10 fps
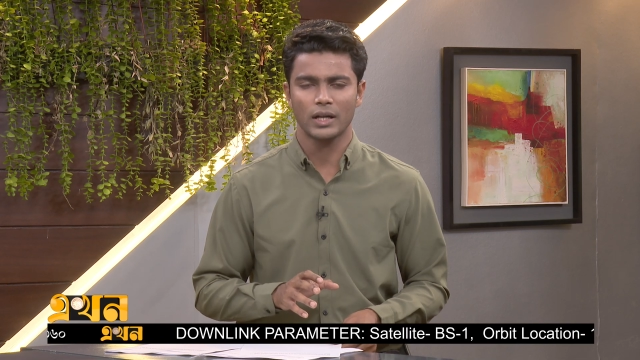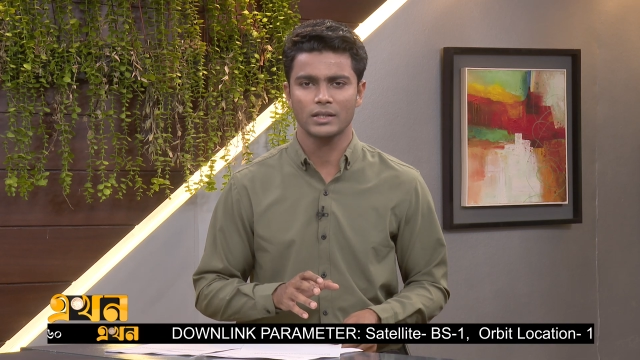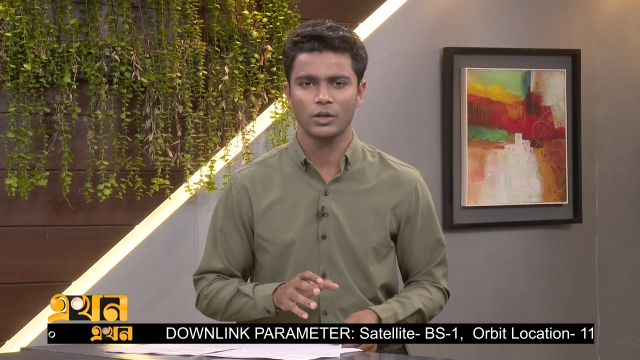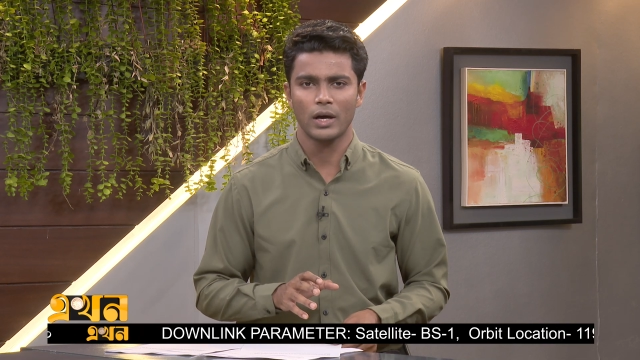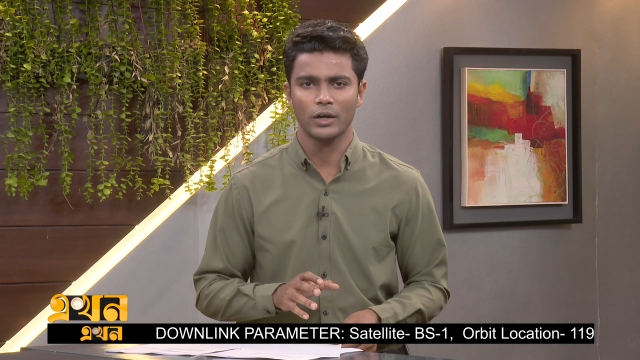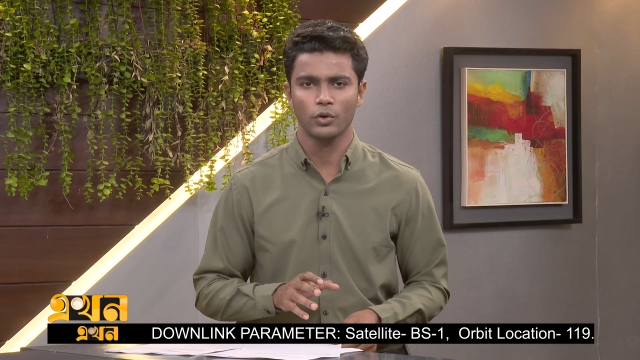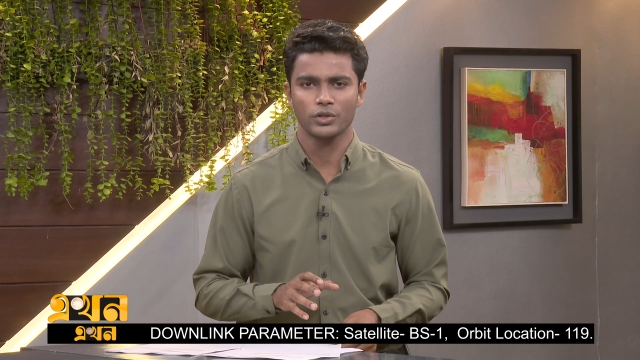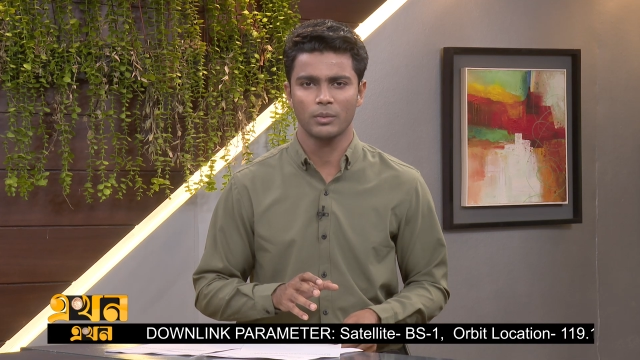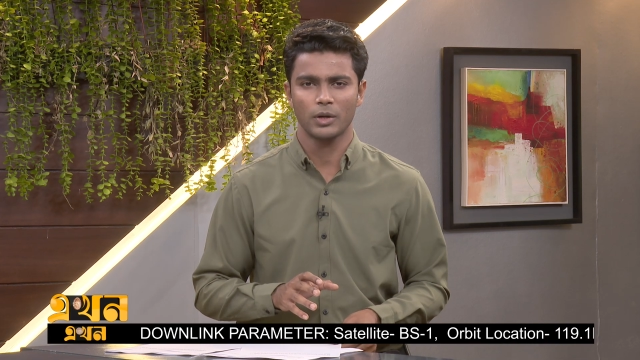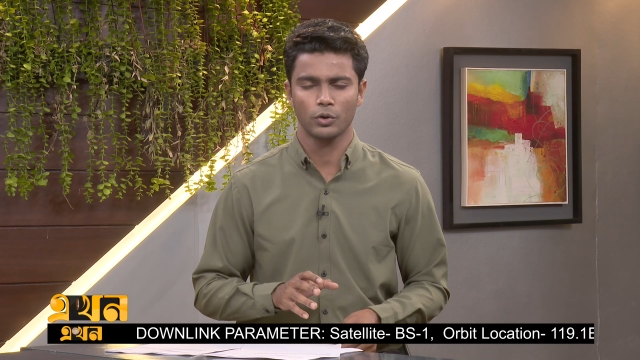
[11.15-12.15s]
সারা ছিল
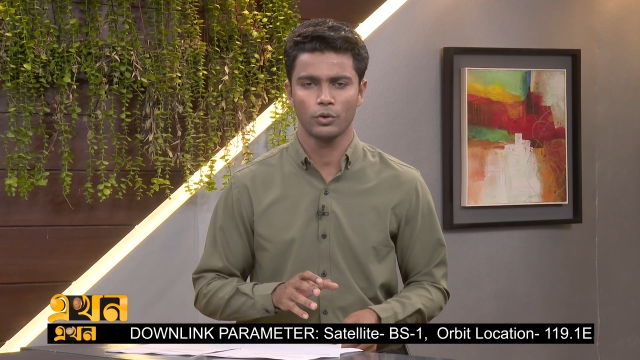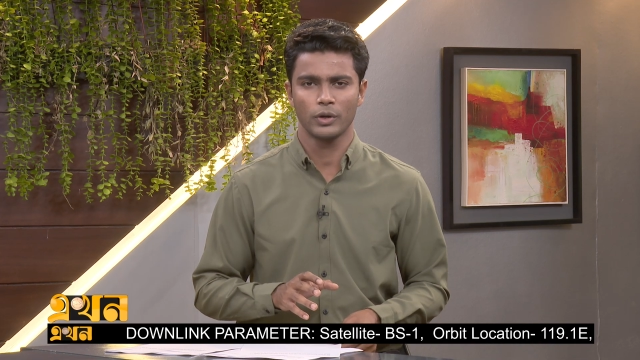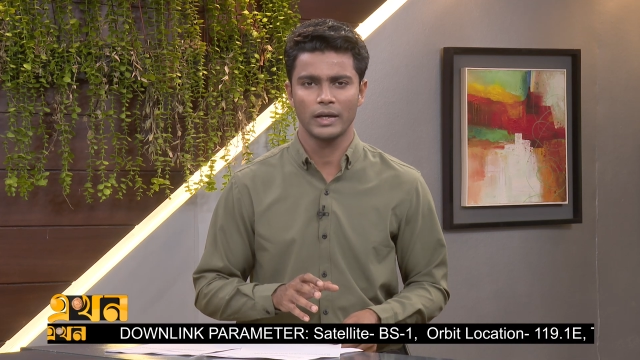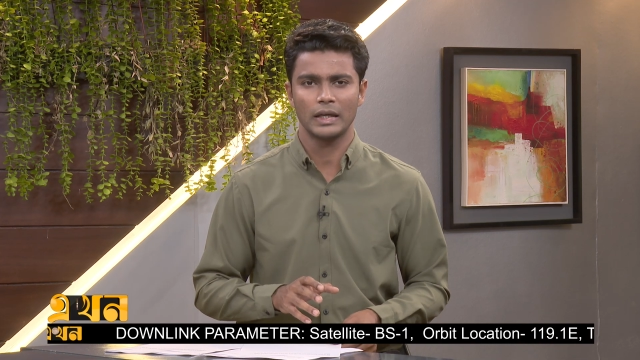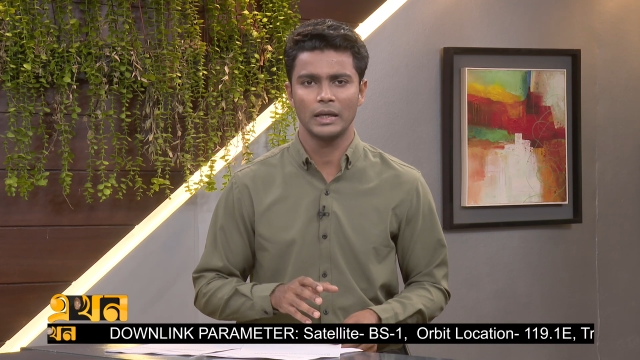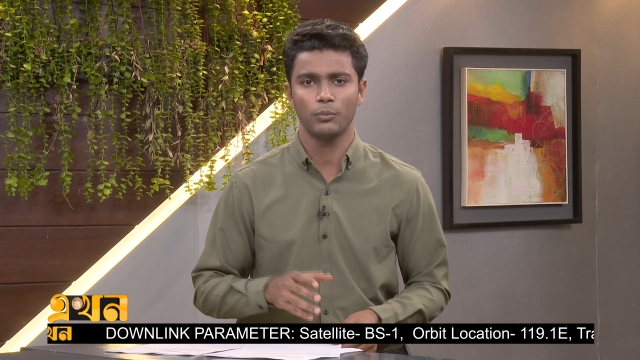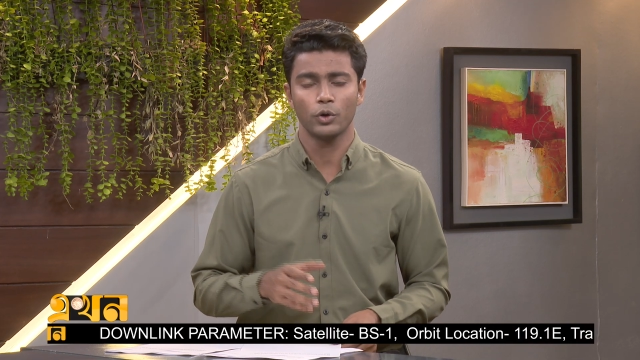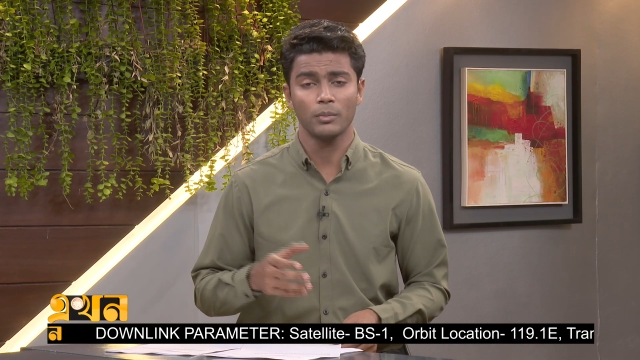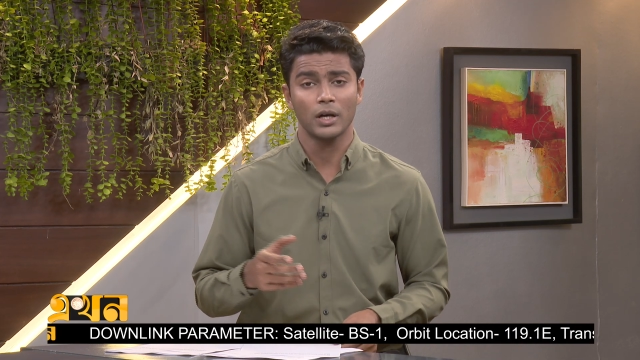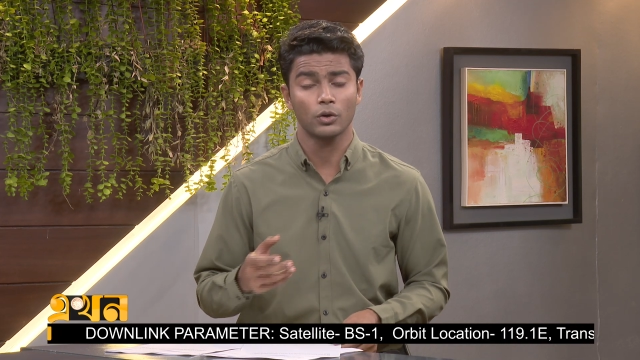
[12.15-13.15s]
আয়কর সেবা গ্রহণে কি
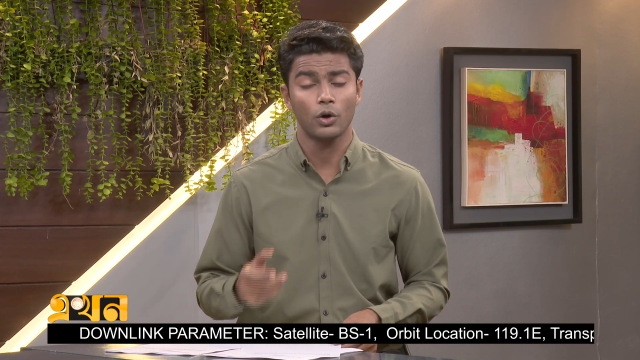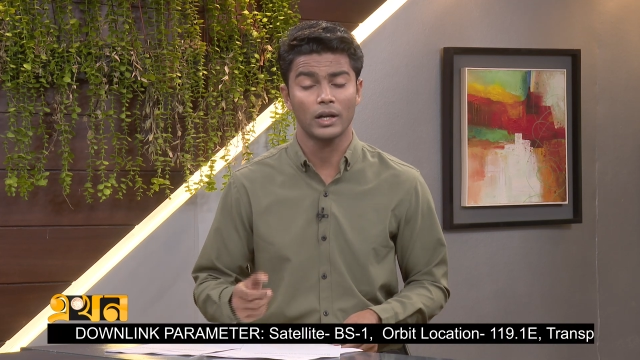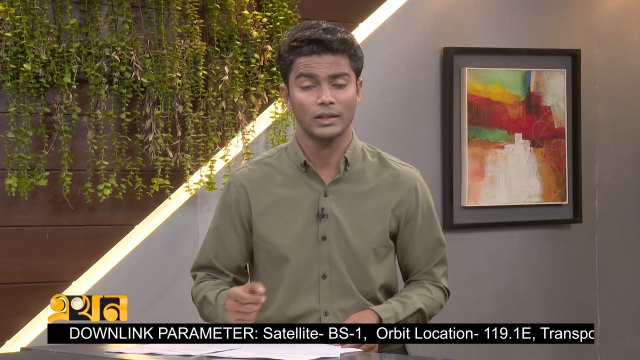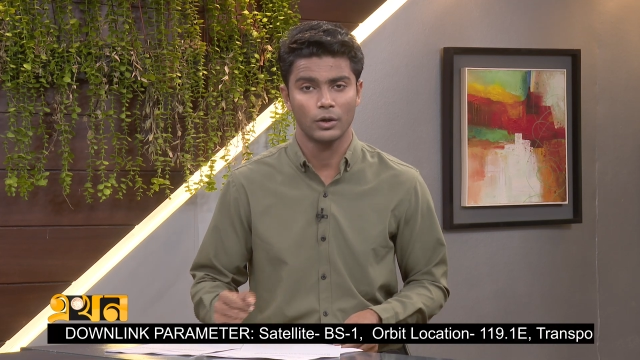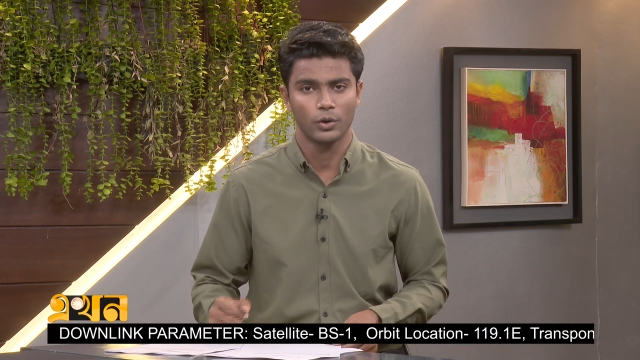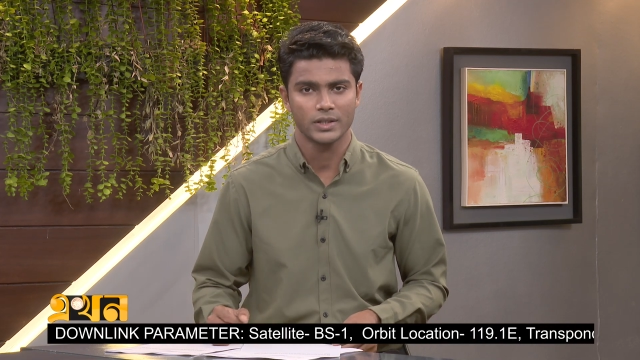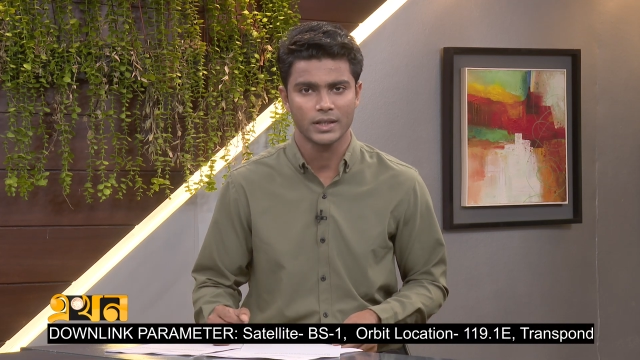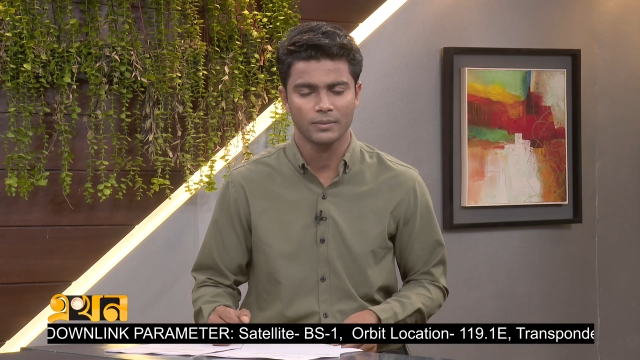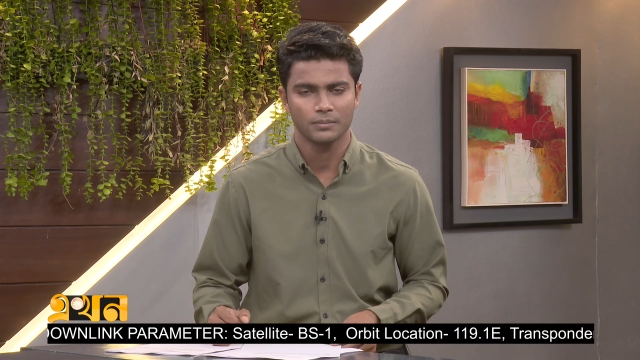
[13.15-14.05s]
পরিমাণ কর আদায় হয়েছে